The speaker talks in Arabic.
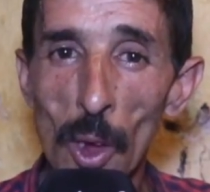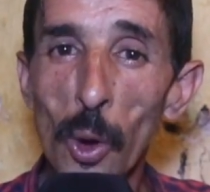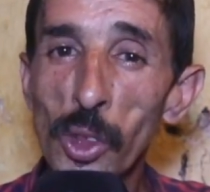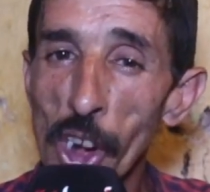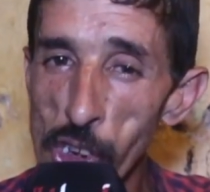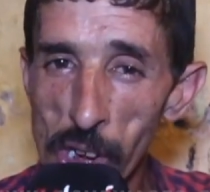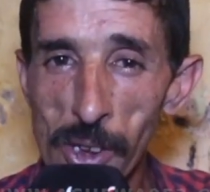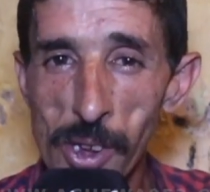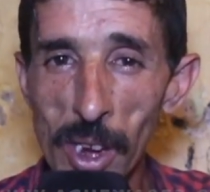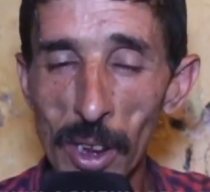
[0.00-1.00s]
وترجيت
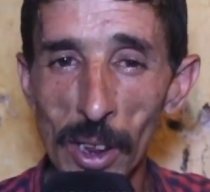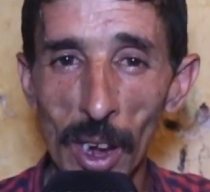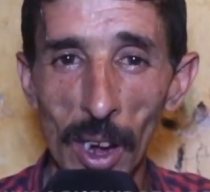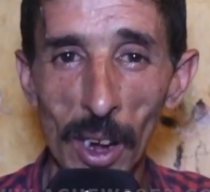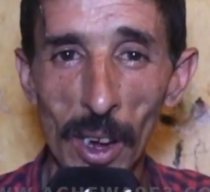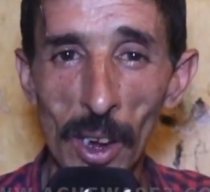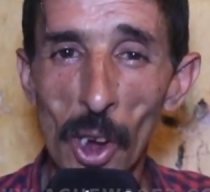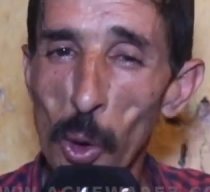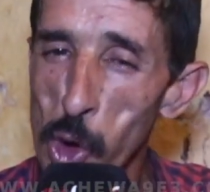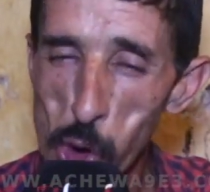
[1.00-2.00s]
سيدنا
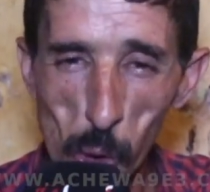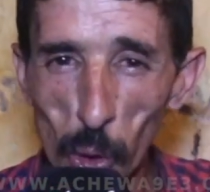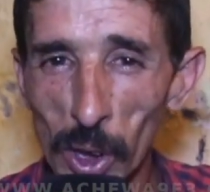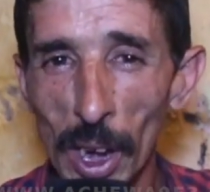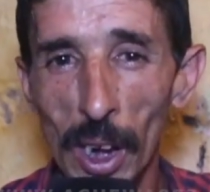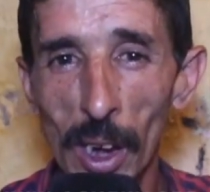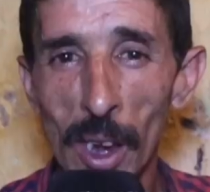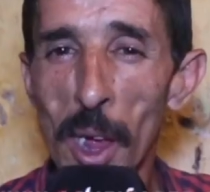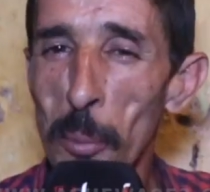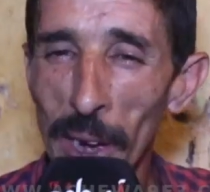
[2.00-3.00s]
والشرطه
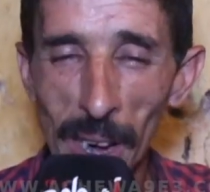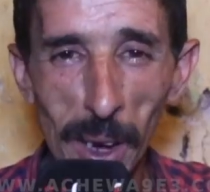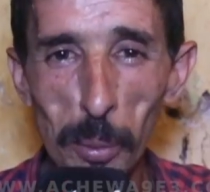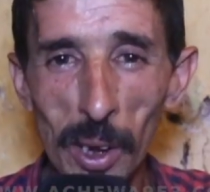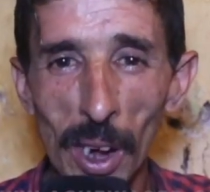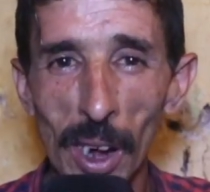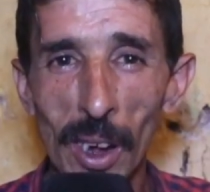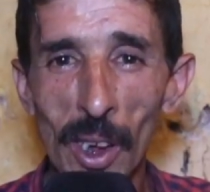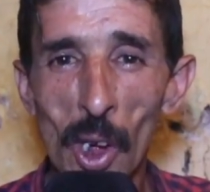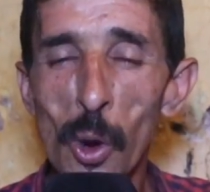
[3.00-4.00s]
مغربيه
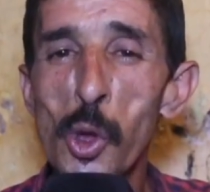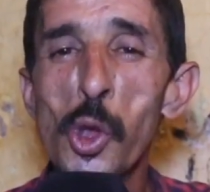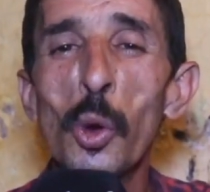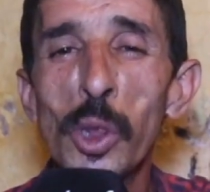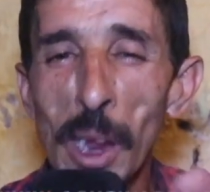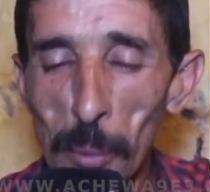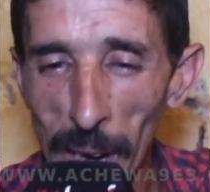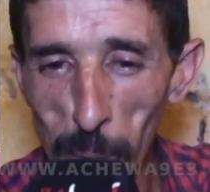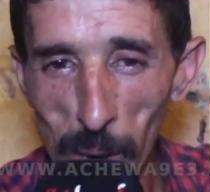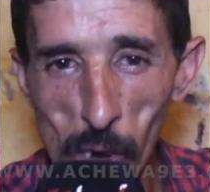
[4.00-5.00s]
والسلطه
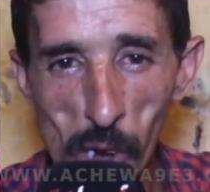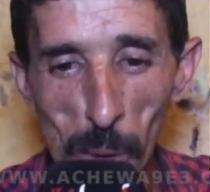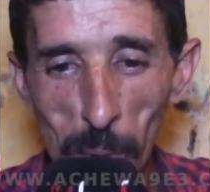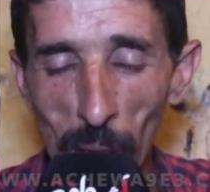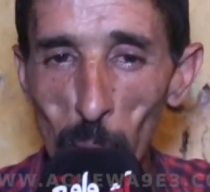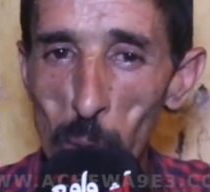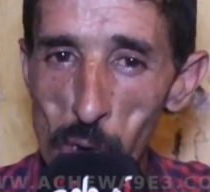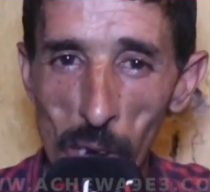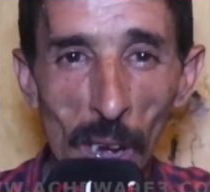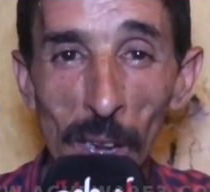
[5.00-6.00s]
المغربيه جميع كل
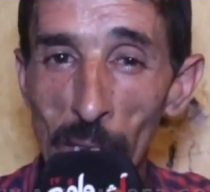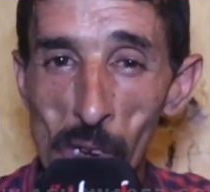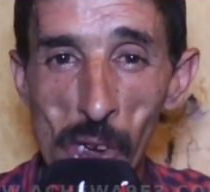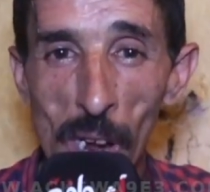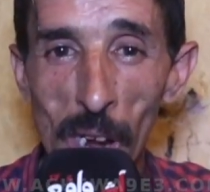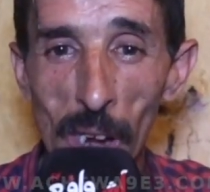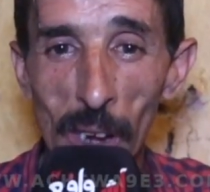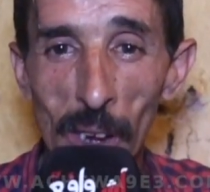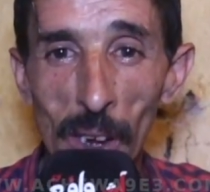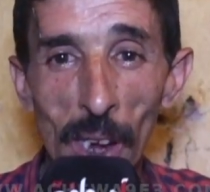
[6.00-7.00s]
شيء كنترجاها
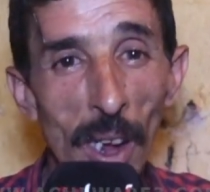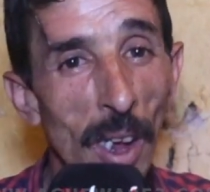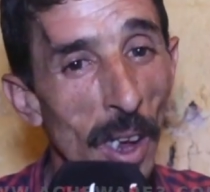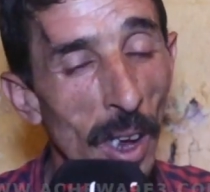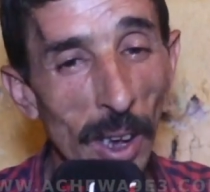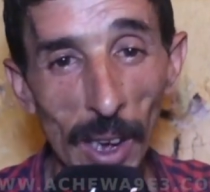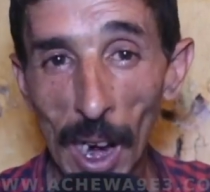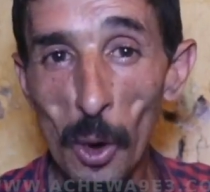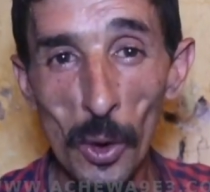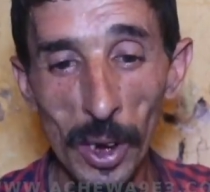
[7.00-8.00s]

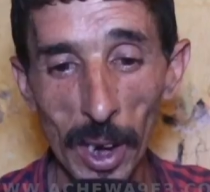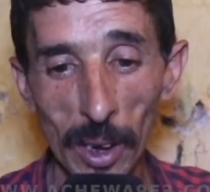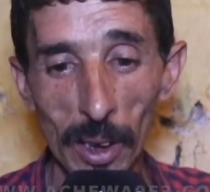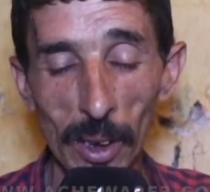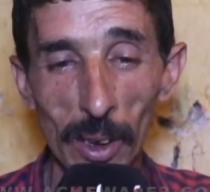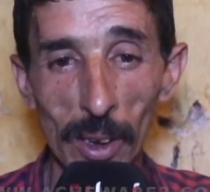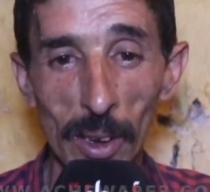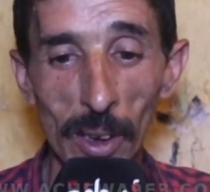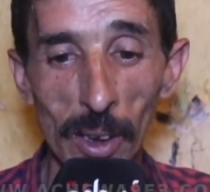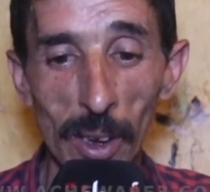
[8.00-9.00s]
تعاوني
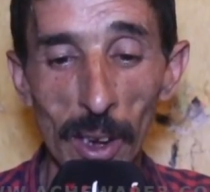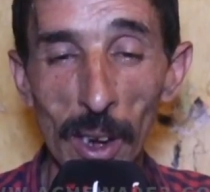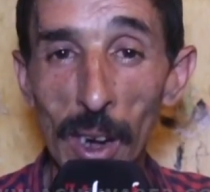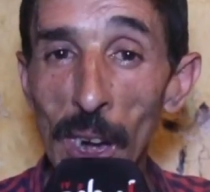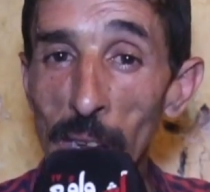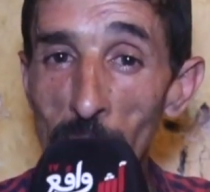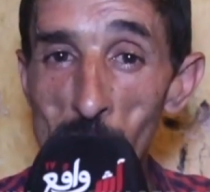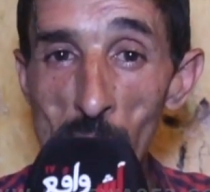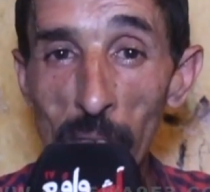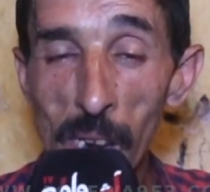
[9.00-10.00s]

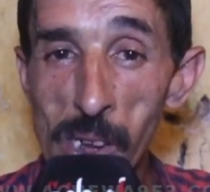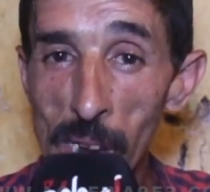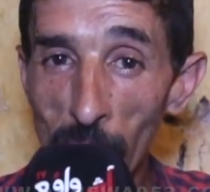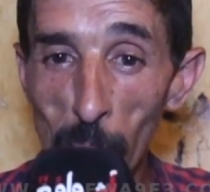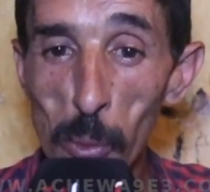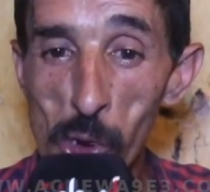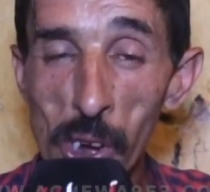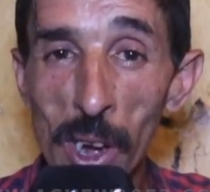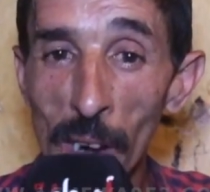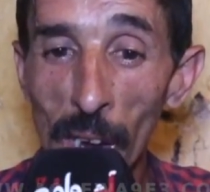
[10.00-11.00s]
كنترجى كيسي
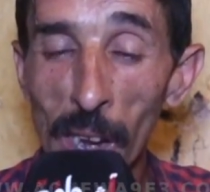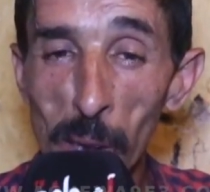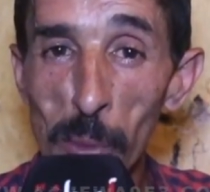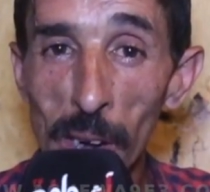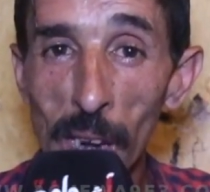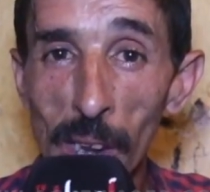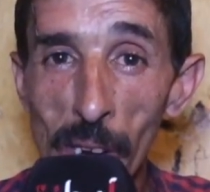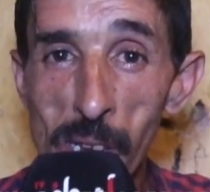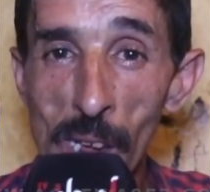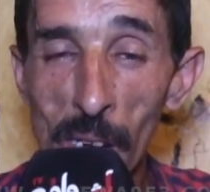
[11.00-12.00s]
الحموشي كنقدم لك هذه
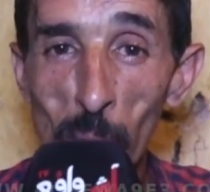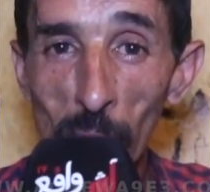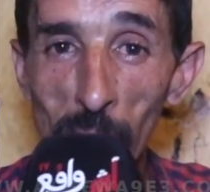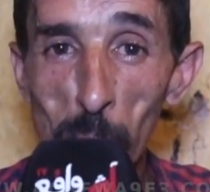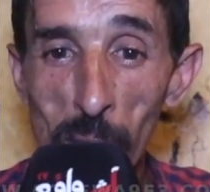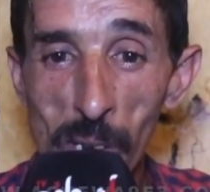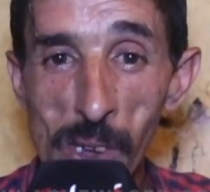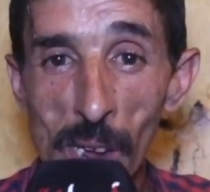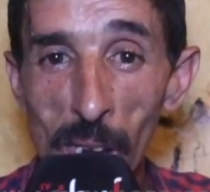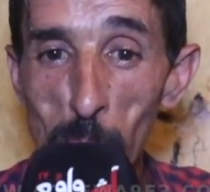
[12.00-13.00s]
الرساله ونقدم لك
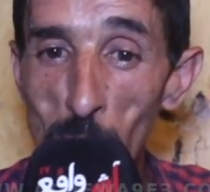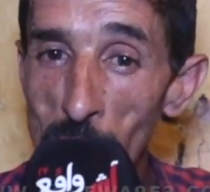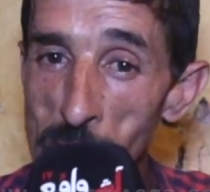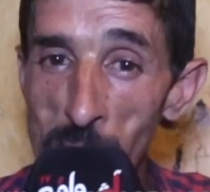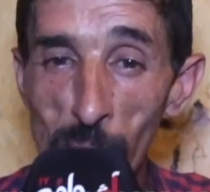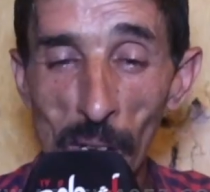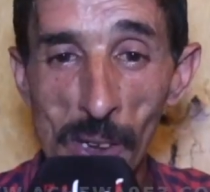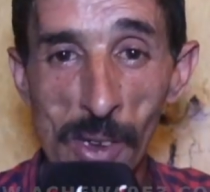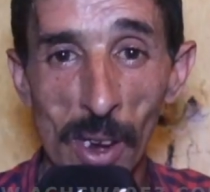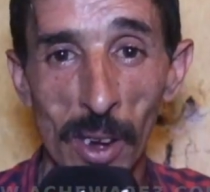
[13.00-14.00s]
السلام والله يزيد في
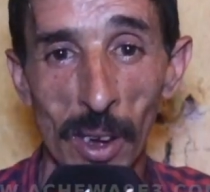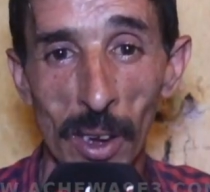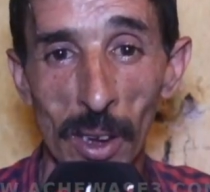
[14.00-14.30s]
عزك